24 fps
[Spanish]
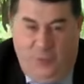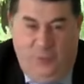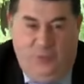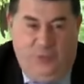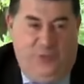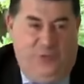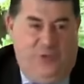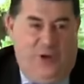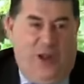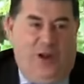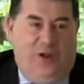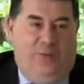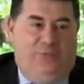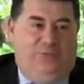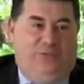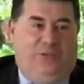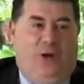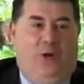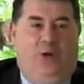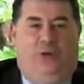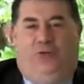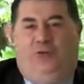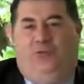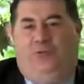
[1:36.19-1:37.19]
el mundo dirá, ¿cómo
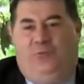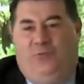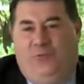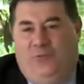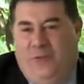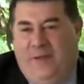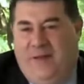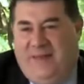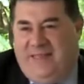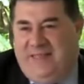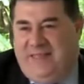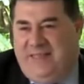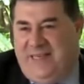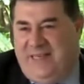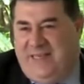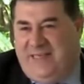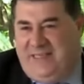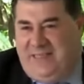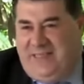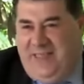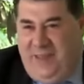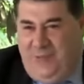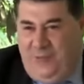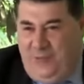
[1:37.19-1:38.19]
está loco? ¿Cómo no va a existir el
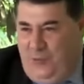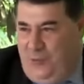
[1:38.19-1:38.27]
Estado?